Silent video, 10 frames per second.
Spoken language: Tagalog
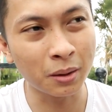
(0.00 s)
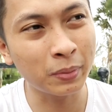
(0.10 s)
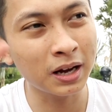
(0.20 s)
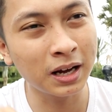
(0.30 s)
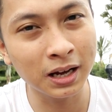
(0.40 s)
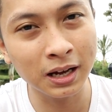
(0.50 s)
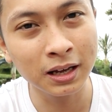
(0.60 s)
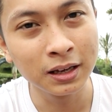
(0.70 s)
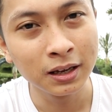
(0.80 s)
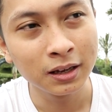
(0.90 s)
Napaka
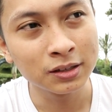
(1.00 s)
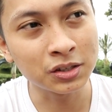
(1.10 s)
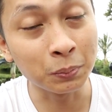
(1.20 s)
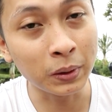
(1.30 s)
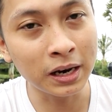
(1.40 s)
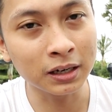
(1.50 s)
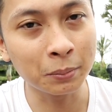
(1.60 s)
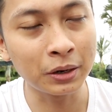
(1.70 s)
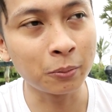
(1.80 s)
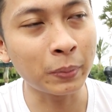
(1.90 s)
simple lang
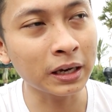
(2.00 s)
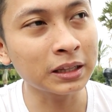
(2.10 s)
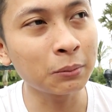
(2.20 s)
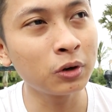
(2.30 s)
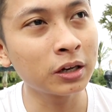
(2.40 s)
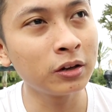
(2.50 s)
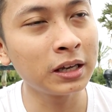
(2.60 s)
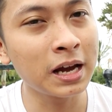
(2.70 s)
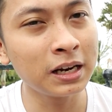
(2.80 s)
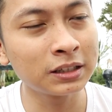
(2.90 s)
naman eh. Pakita mo lang yung
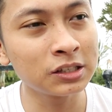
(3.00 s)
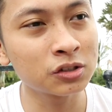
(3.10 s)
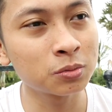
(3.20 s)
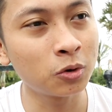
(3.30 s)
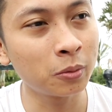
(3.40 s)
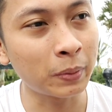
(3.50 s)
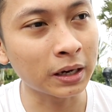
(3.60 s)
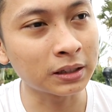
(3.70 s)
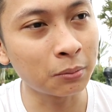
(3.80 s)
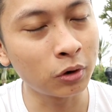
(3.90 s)
legalities mo,
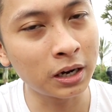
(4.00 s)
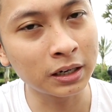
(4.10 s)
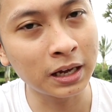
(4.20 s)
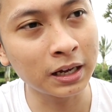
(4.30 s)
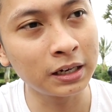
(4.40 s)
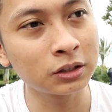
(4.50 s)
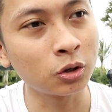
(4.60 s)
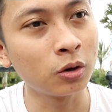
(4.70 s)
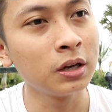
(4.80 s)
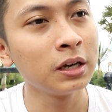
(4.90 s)
pakita mo lang na
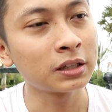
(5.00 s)
ganito.